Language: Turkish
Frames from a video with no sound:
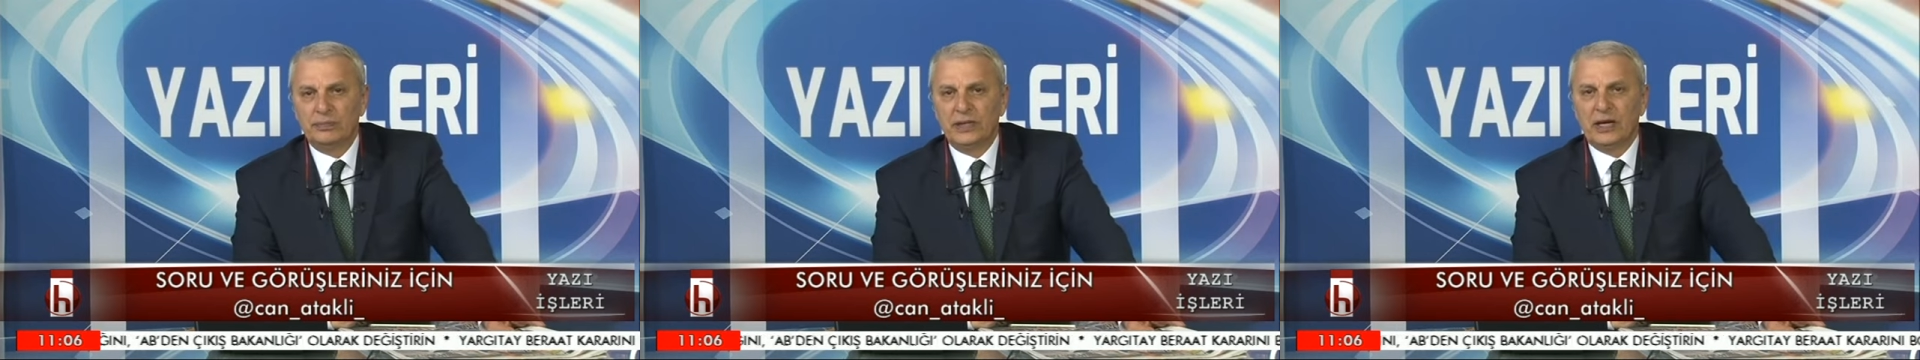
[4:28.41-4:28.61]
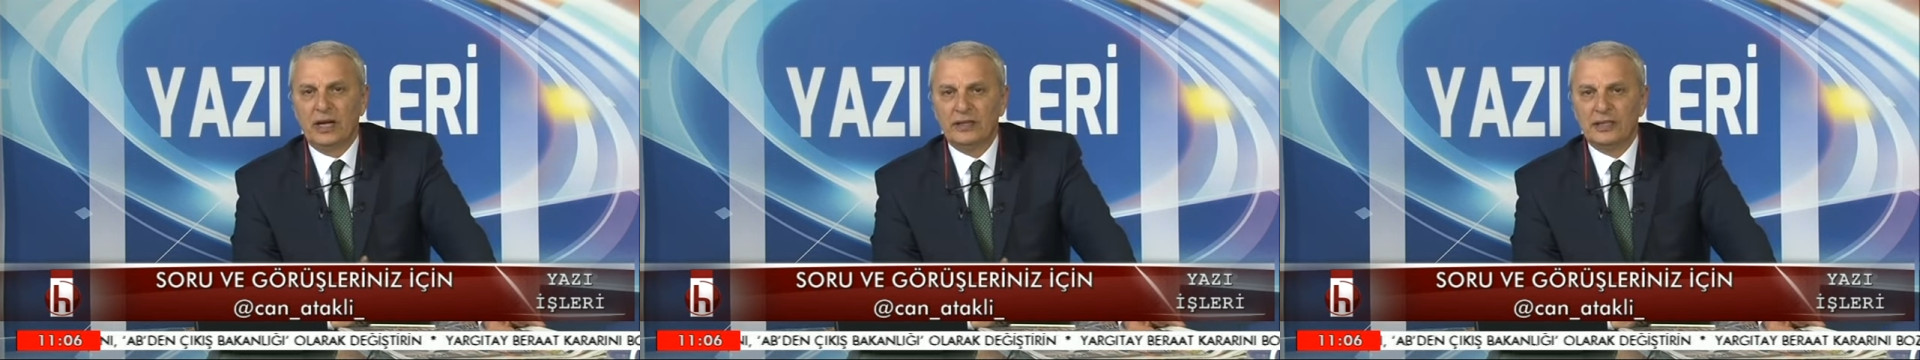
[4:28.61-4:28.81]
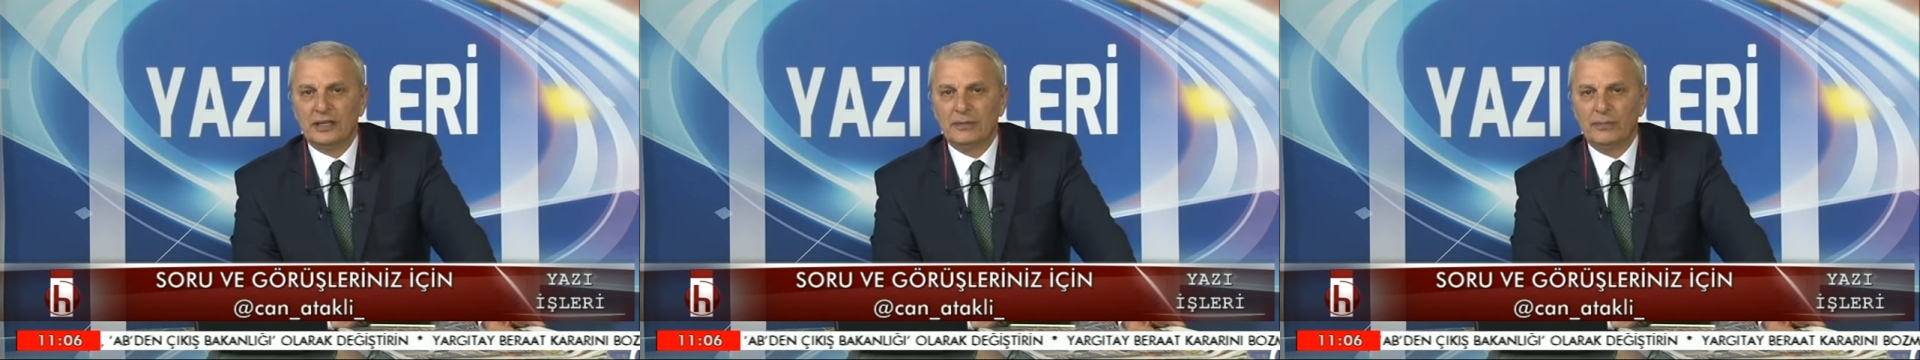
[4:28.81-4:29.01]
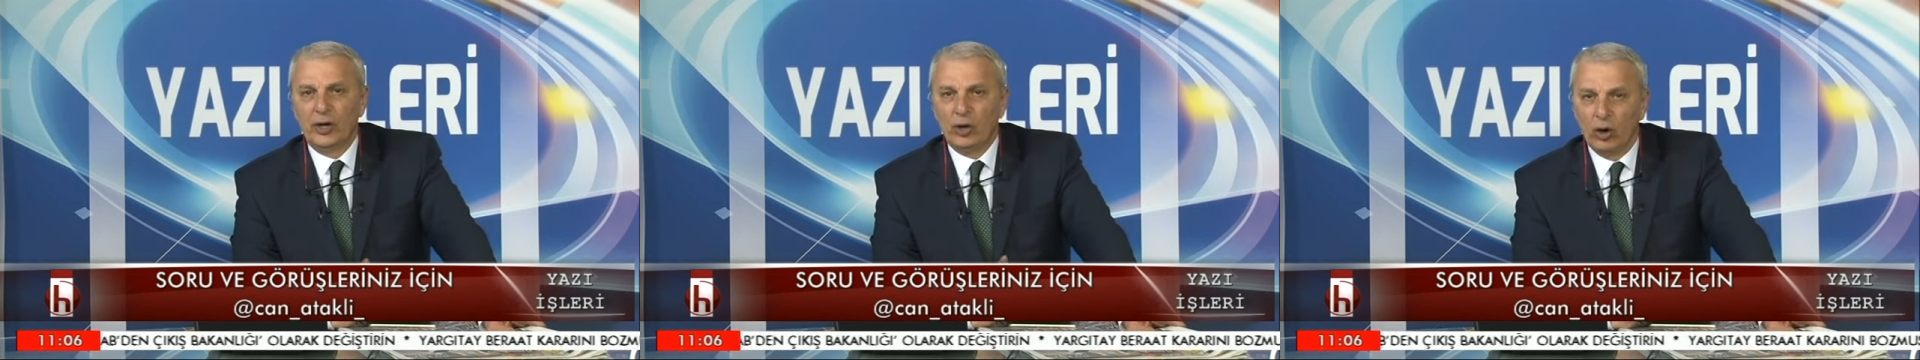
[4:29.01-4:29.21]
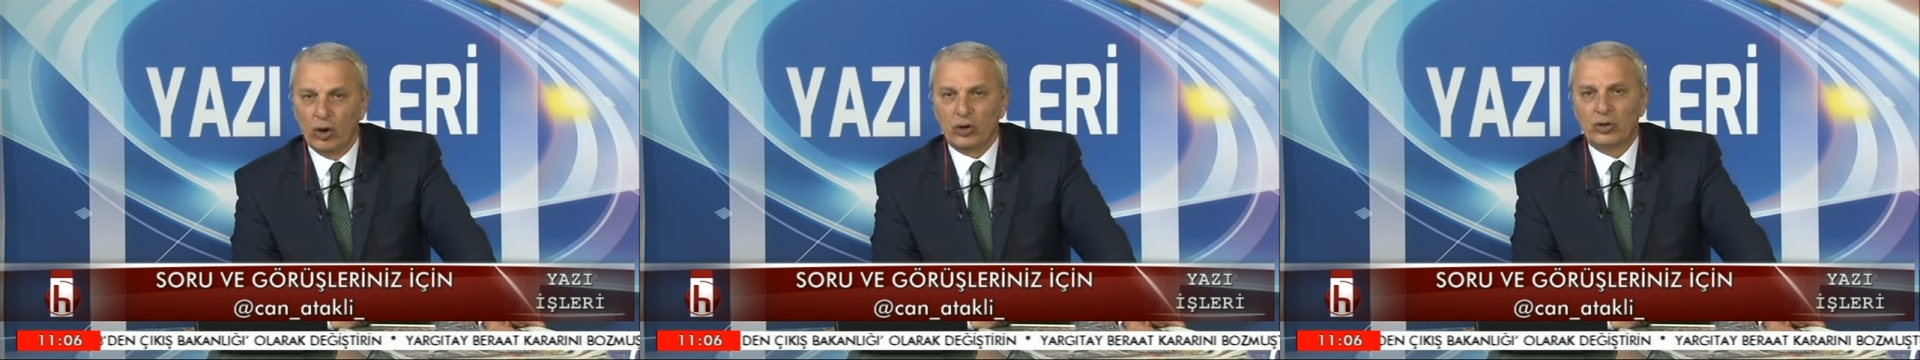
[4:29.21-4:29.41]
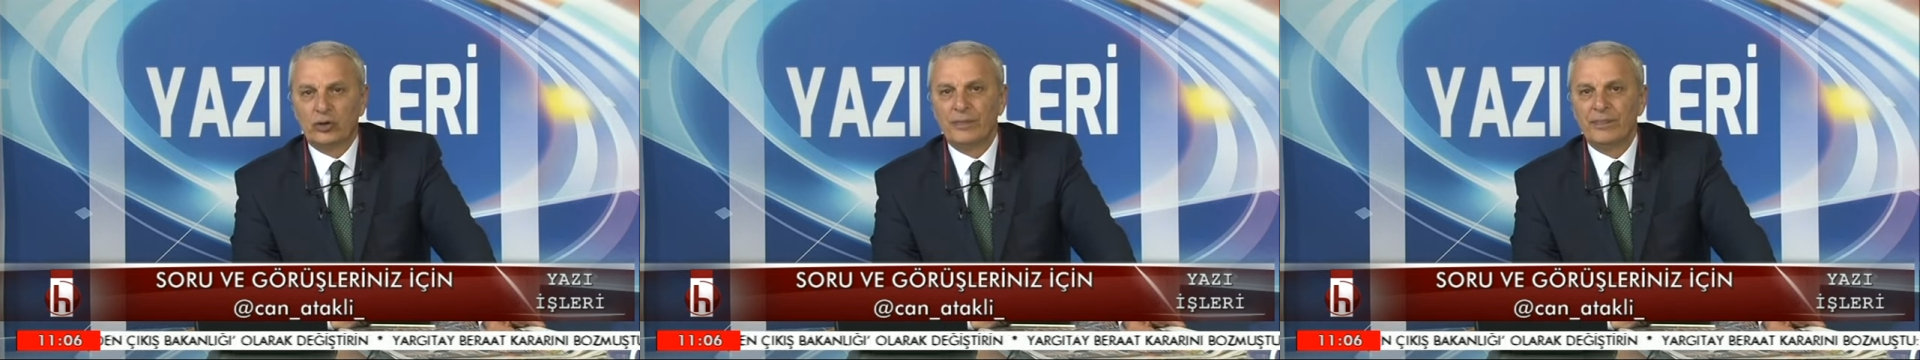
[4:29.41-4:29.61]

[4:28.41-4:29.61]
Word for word: bir kandırılma yok.